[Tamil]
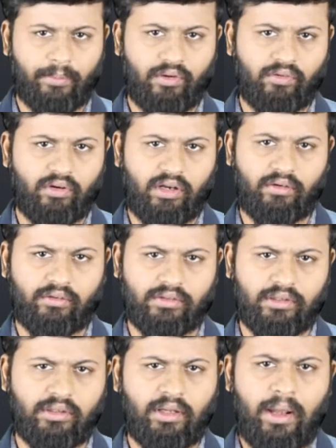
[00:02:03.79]
அப்படின்னு சொல்லிட்டு அவன்
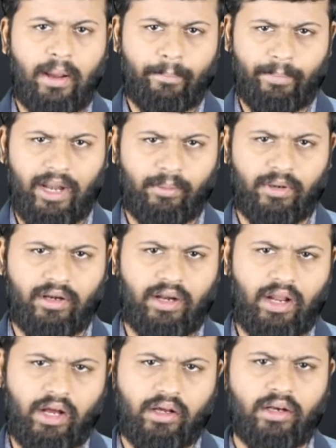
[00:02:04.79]
வந்து பிளான்
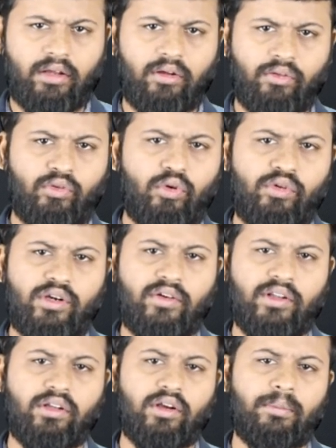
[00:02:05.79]
பண்ணுறான் அங்கே இருக்க ஸ்கூல்
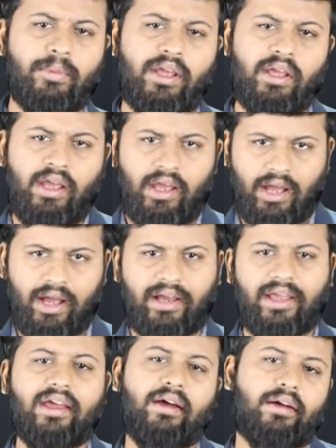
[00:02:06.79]
விட்டு வந்தோன்னே
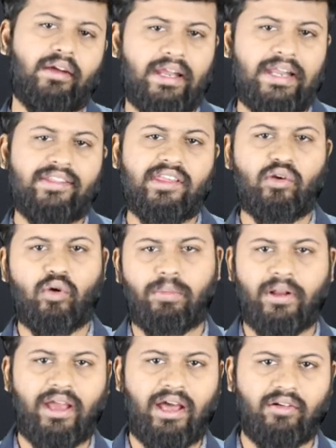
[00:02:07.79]
அங்கே எலிஜி
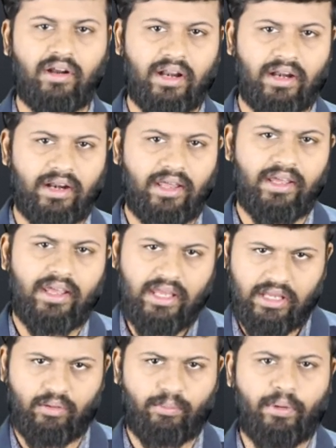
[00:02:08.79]
கூப்பிட யார் வரனால
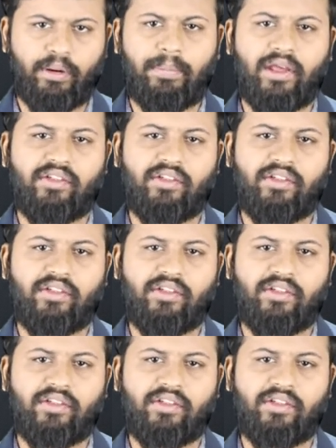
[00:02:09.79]
இவன் போய்